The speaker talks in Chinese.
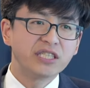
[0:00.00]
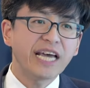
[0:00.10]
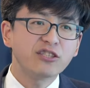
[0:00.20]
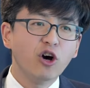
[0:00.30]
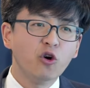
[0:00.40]

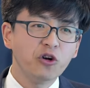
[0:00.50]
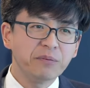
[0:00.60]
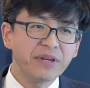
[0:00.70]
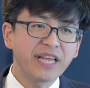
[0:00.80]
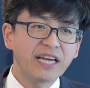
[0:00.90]
在教会
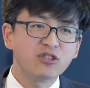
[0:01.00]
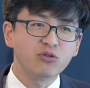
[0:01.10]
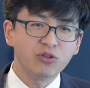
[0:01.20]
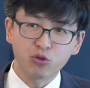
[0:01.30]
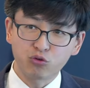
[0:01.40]
里面待
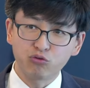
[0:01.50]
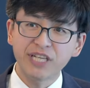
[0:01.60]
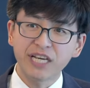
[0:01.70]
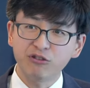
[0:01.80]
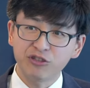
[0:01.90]
久了，逐
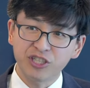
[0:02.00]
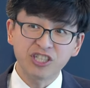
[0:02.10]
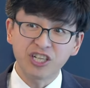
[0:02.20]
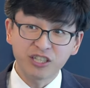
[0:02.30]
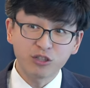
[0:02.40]
渐就
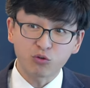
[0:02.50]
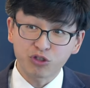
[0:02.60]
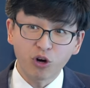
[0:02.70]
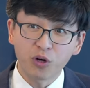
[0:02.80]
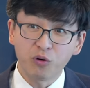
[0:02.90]
形成了一种
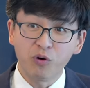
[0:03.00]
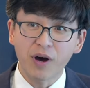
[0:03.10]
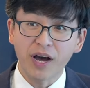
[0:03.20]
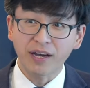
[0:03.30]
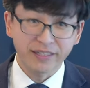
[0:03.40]
教会文
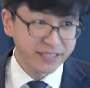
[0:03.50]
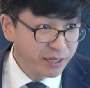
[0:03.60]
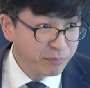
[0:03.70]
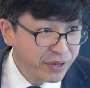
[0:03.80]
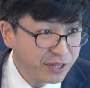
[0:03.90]
化：
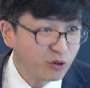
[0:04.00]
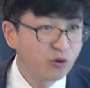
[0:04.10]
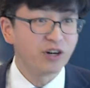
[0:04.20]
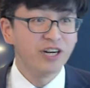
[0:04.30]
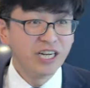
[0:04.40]
谦卑柔
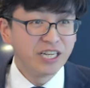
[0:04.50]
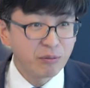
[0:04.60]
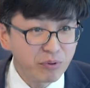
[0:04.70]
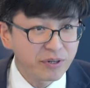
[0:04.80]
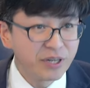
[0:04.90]
和，
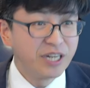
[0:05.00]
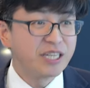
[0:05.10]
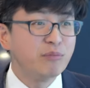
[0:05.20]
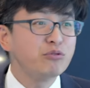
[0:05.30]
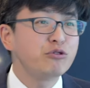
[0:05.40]
也不
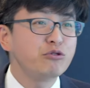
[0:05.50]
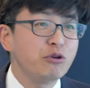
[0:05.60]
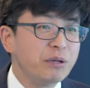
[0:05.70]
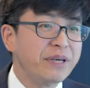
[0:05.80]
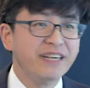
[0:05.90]
也不去
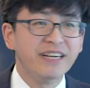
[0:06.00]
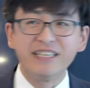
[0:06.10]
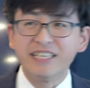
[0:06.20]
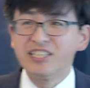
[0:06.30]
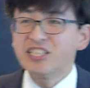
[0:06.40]
怼别
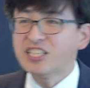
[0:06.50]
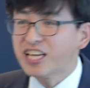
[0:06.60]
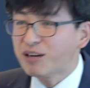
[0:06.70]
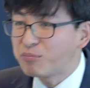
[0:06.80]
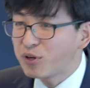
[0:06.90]
人，尽
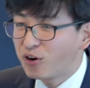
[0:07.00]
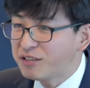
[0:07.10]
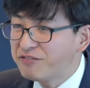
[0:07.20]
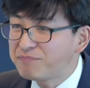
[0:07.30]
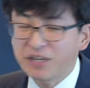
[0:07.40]
量不要
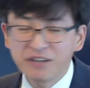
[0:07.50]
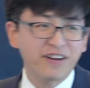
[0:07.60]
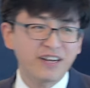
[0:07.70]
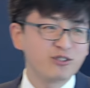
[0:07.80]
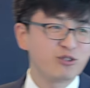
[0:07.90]
跟别人发